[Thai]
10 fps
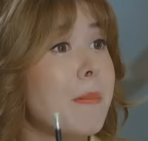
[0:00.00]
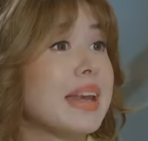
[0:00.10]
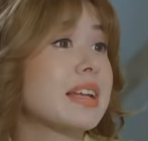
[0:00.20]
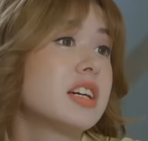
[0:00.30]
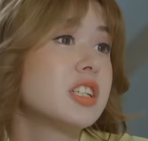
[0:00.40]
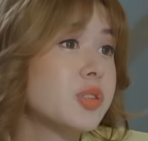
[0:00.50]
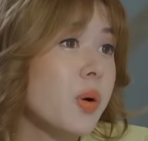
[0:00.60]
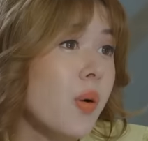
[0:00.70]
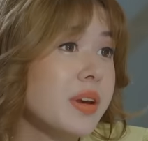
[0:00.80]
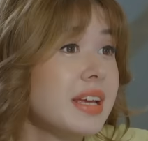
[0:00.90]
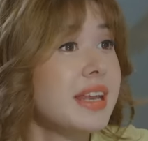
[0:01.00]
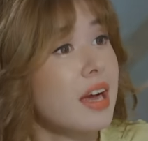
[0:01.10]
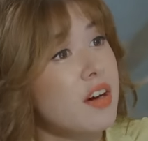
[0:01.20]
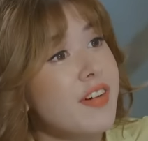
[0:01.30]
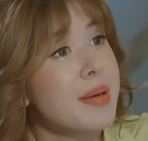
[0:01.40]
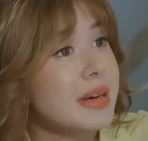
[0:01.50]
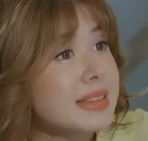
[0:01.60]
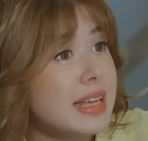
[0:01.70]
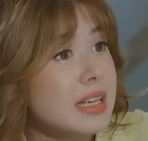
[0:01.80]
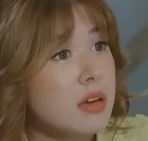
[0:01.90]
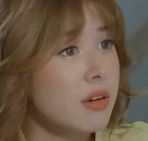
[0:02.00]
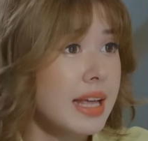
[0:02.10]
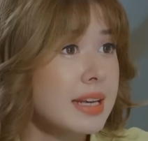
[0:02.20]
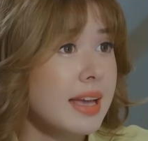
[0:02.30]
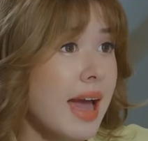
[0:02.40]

มันคือโดรนที่เด็กเอาไฟมาติดแล้วก็เล่น